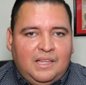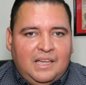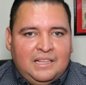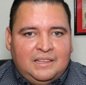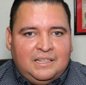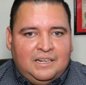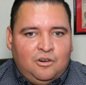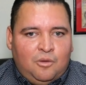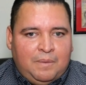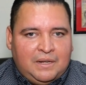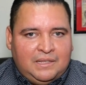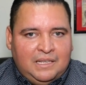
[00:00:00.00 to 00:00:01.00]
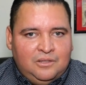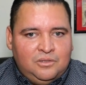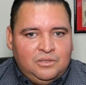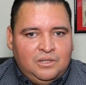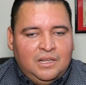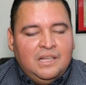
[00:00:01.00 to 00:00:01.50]
entre los
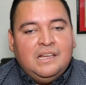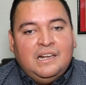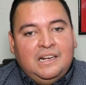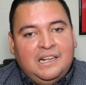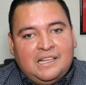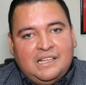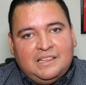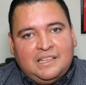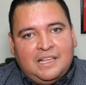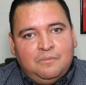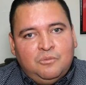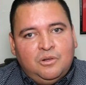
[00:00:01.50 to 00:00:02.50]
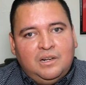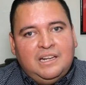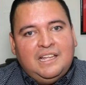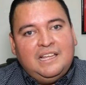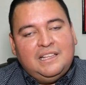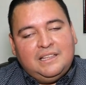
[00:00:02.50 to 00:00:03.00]
partidos, le quitamos
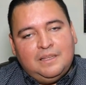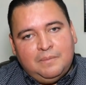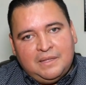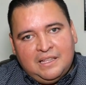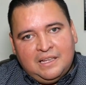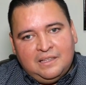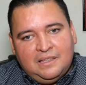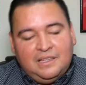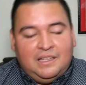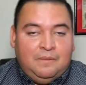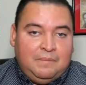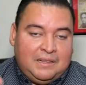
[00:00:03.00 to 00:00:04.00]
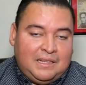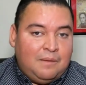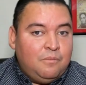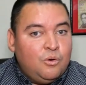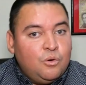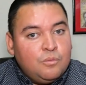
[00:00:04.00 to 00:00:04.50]
legitimidad y
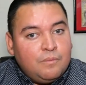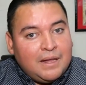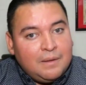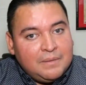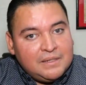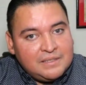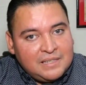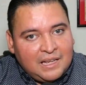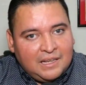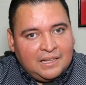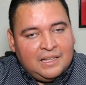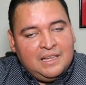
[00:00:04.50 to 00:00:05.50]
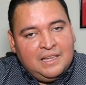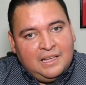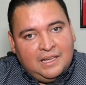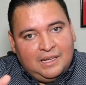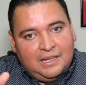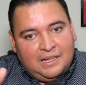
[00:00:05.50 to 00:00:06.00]
mandamos un mal mensaje.
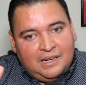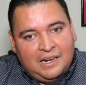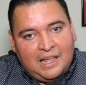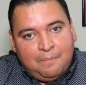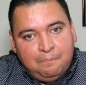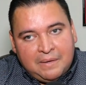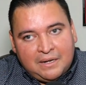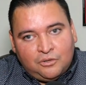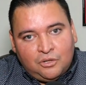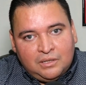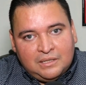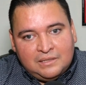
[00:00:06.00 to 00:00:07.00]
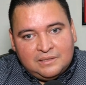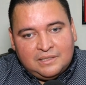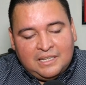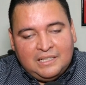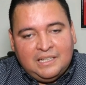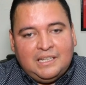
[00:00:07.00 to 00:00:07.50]
Las personas
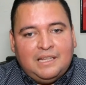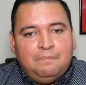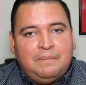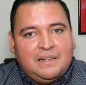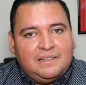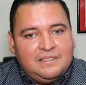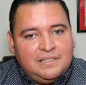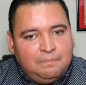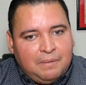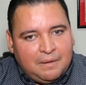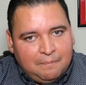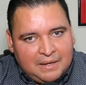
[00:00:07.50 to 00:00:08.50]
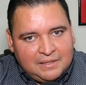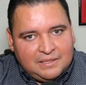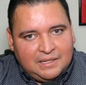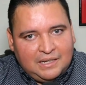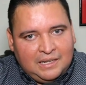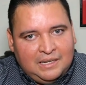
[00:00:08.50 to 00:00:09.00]
tienen que participar
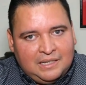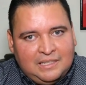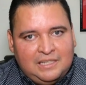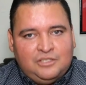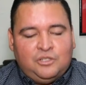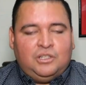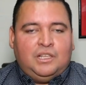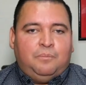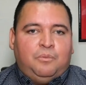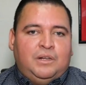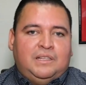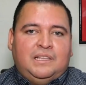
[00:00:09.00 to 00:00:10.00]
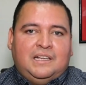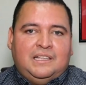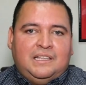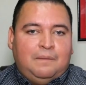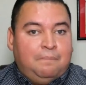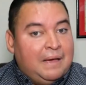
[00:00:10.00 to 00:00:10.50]
más en las decisiones
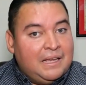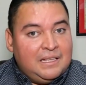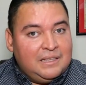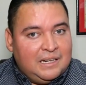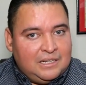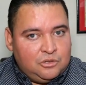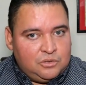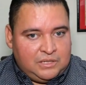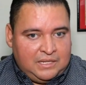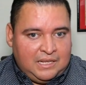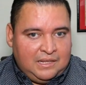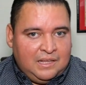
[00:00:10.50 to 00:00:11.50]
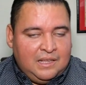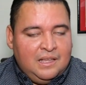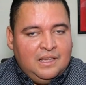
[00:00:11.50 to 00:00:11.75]
políticas del país, de la sociedad.